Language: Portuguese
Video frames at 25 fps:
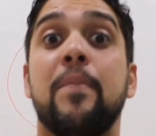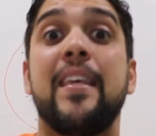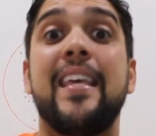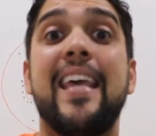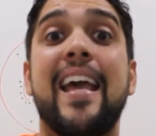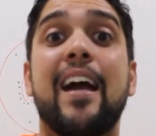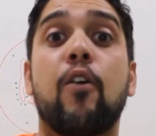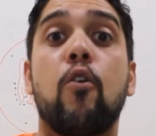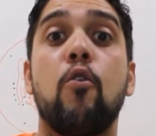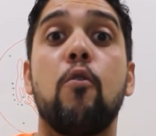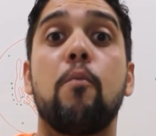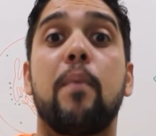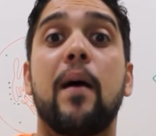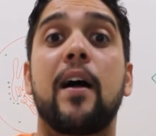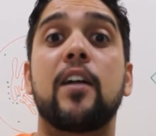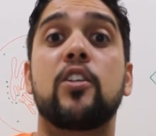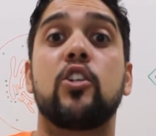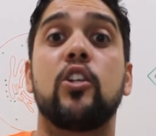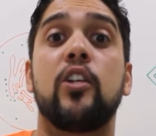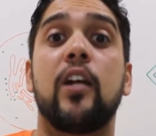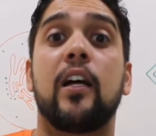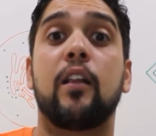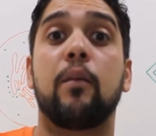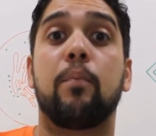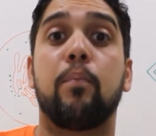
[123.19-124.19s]
e é
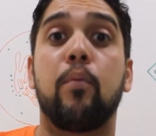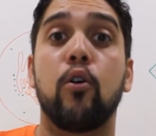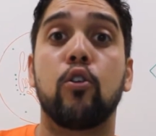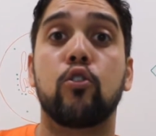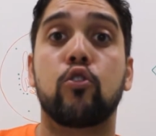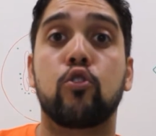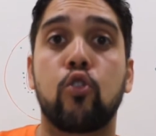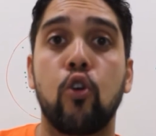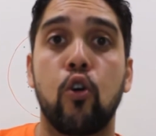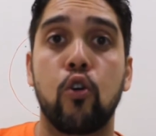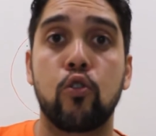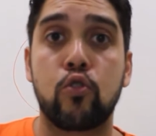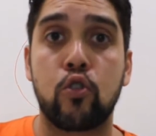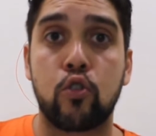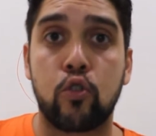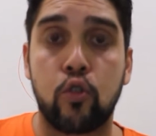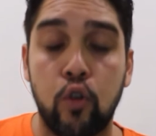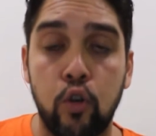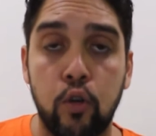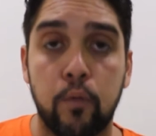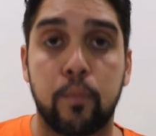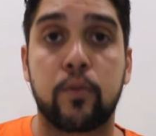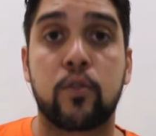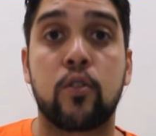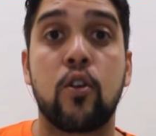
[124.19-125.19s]
compartilhada por todos os
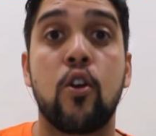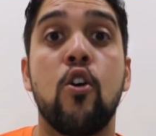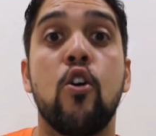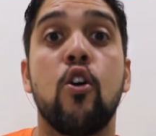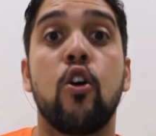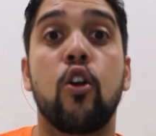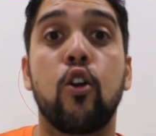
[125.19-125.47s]
grupos.